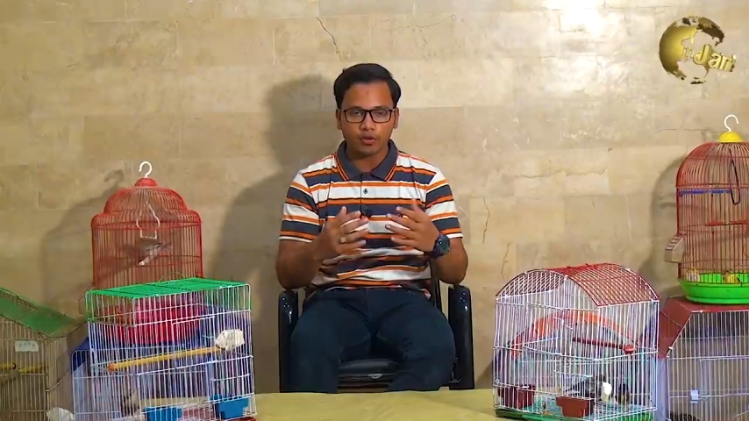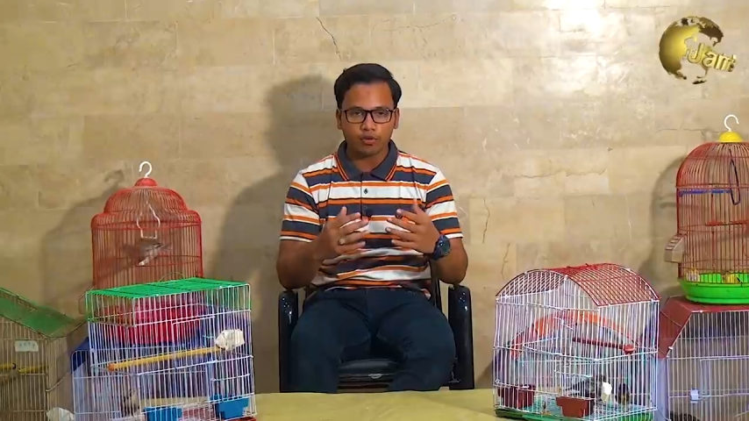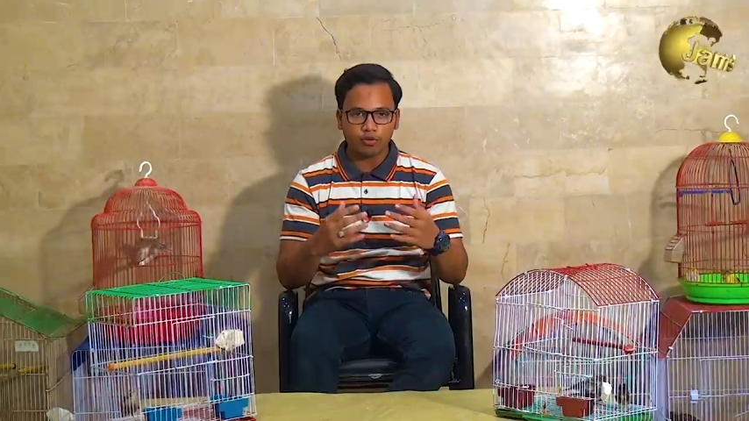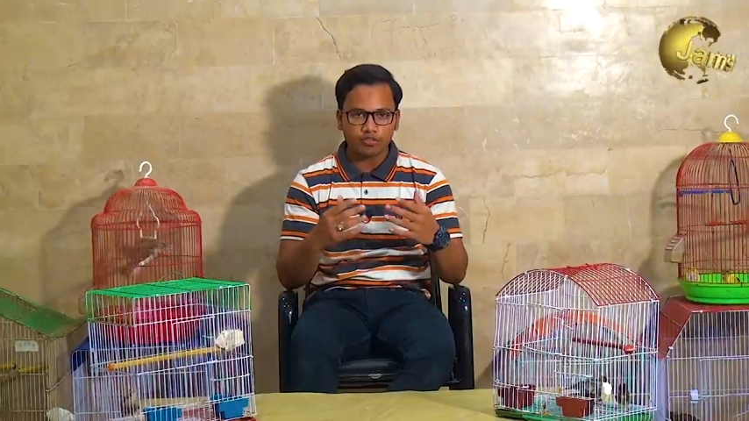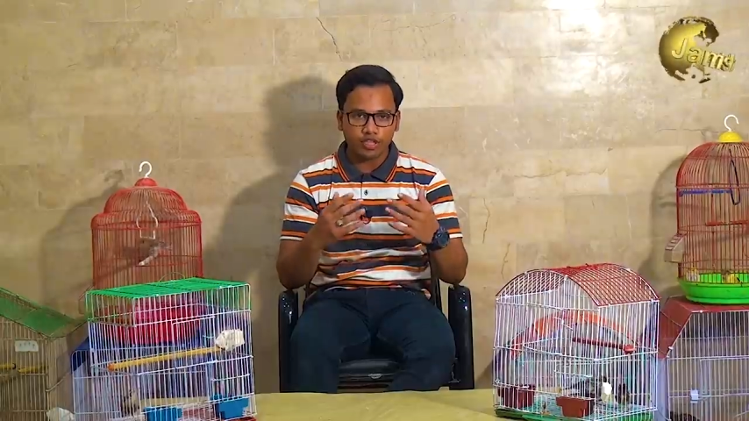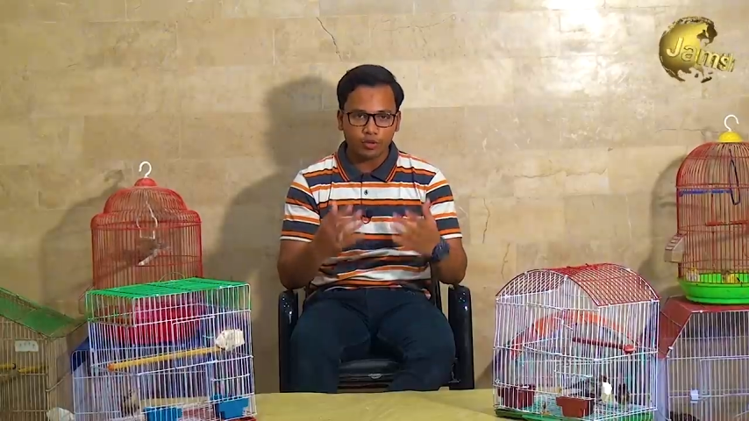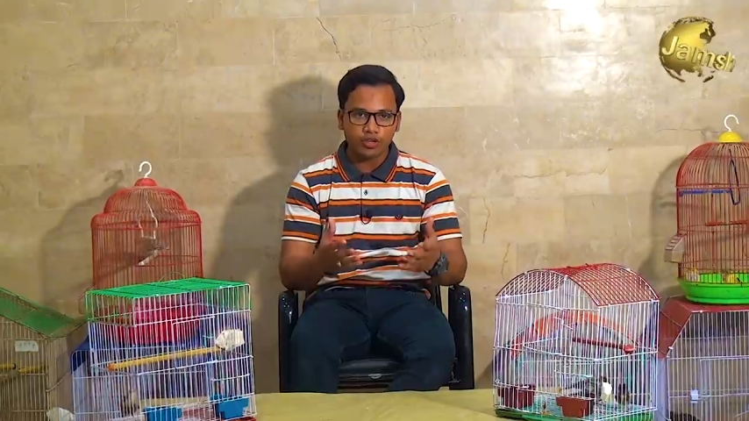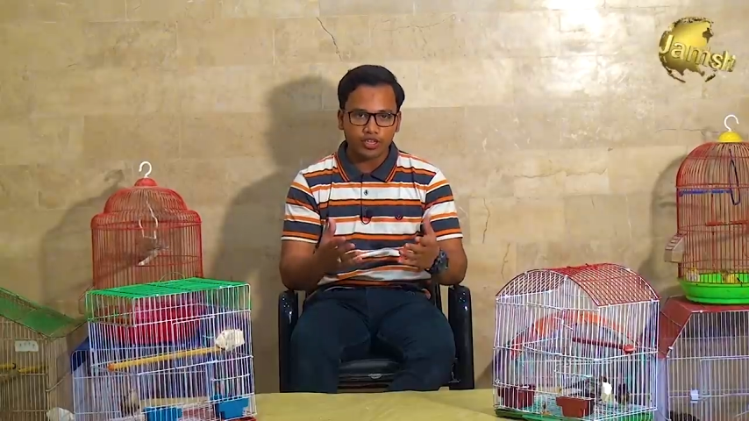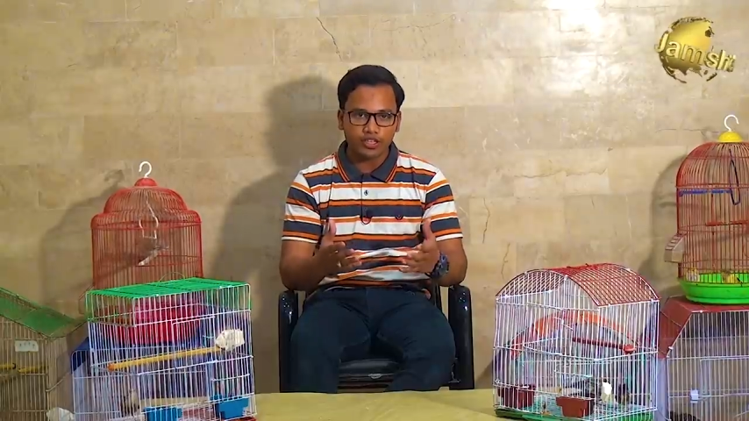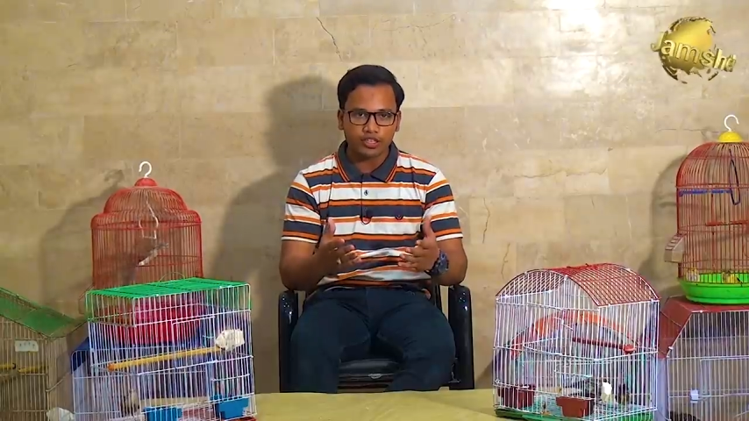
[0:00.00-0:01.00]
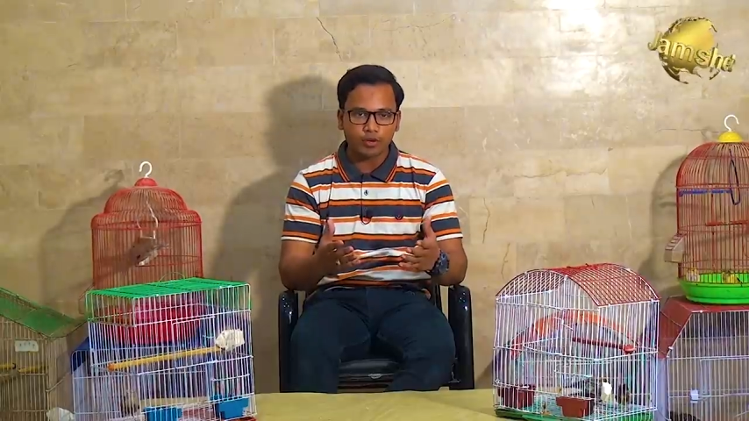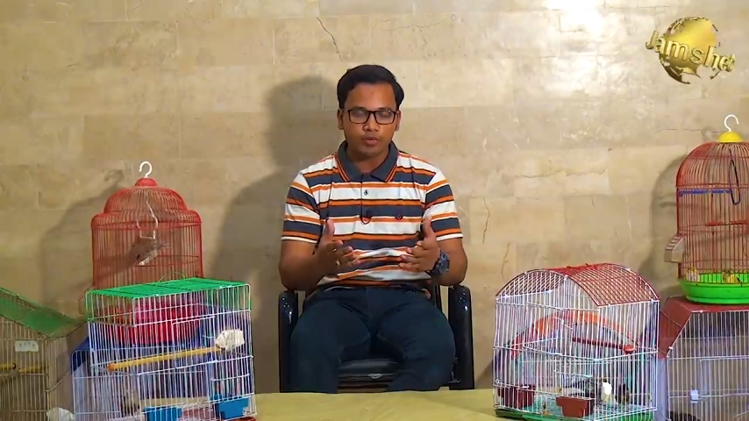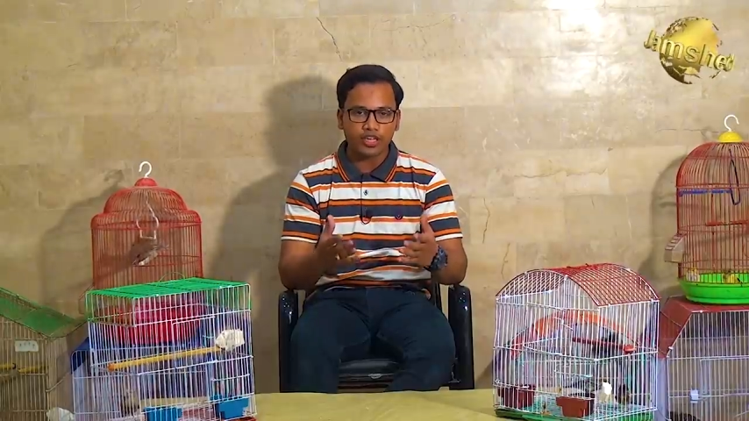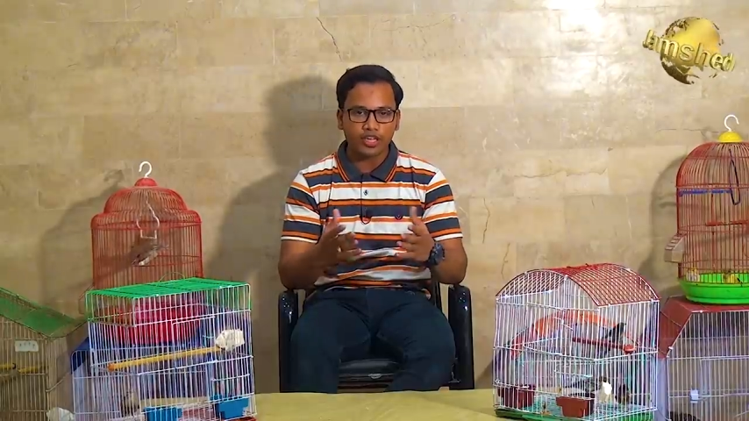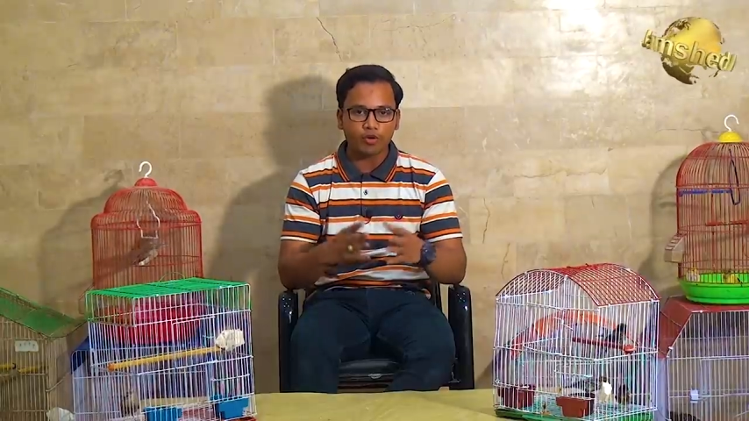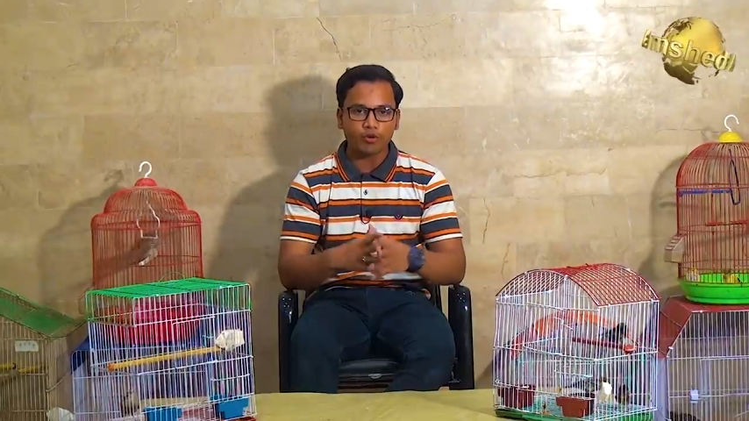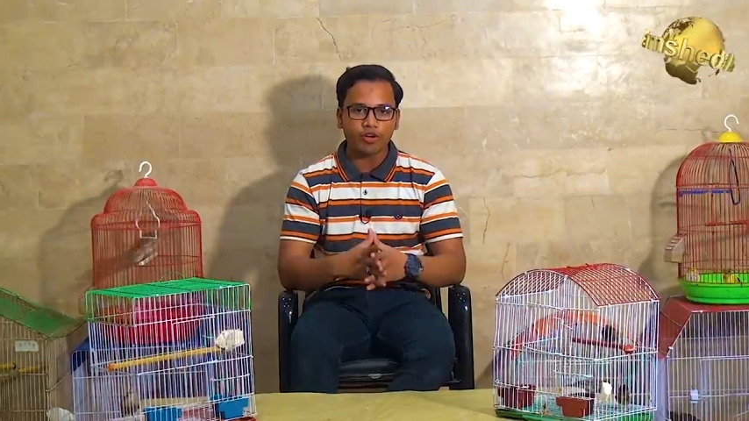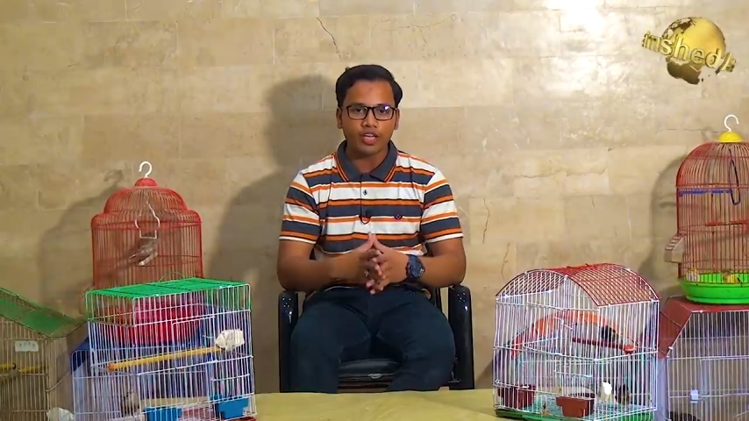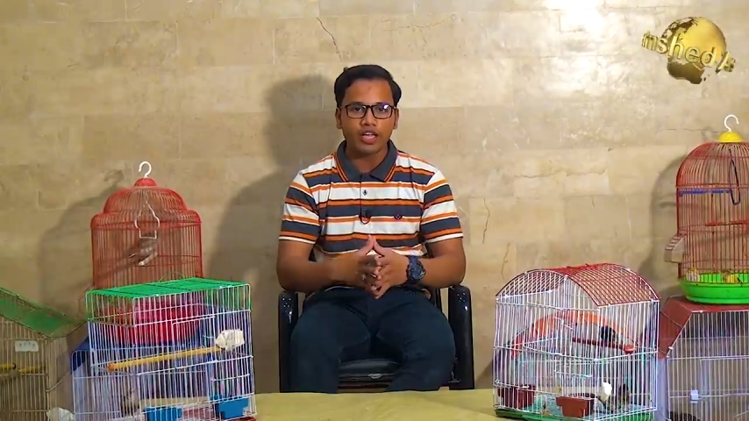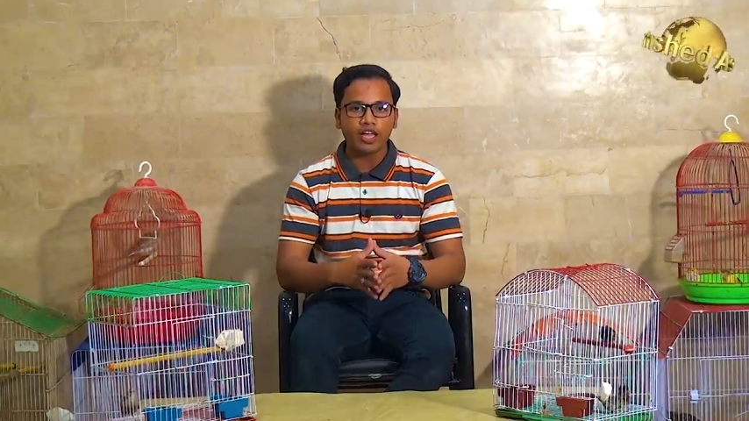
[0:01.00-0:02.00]
उनको सलूट करता हूँ मैं कि
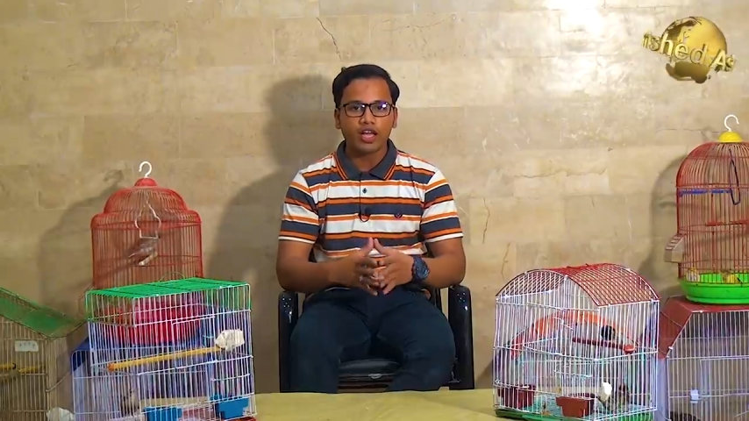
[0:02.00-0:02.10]
उन्होंने